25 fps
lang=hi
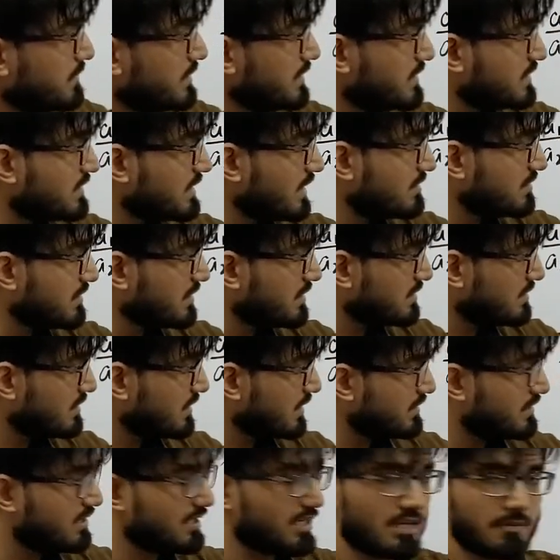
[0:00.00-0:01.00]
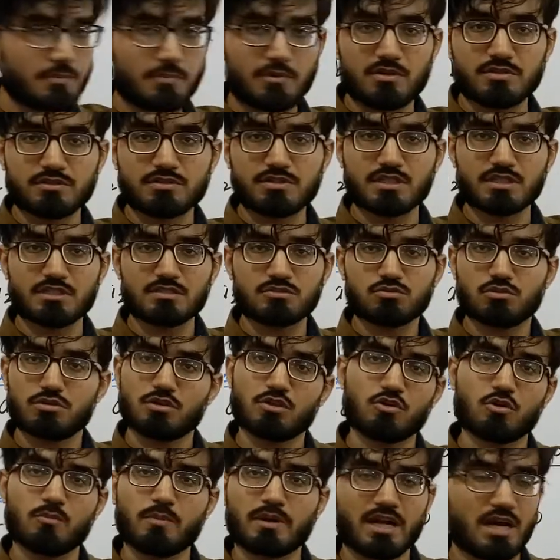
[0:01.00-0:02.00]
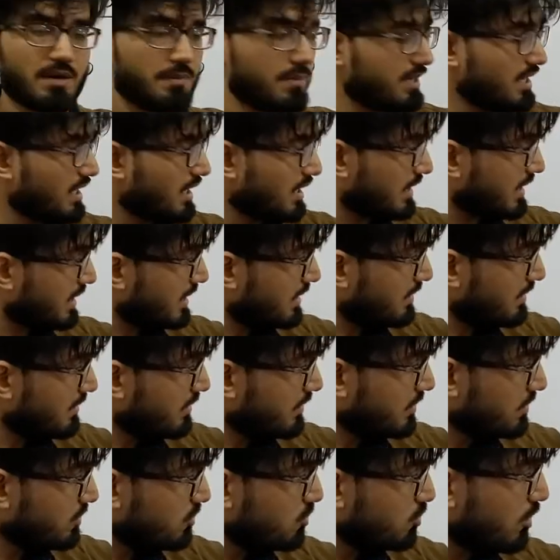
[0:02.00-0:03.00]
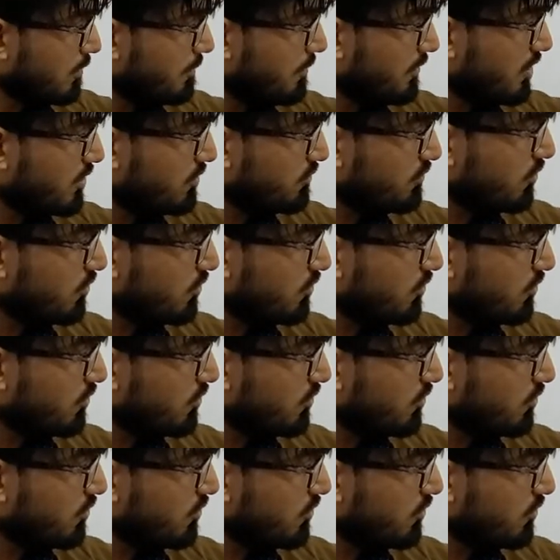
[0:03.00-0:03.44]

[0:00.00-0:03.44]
इसका सिक्स था थ्री अपॉन सिक्स तो देखो बराबर आ रहा है टू अपॉन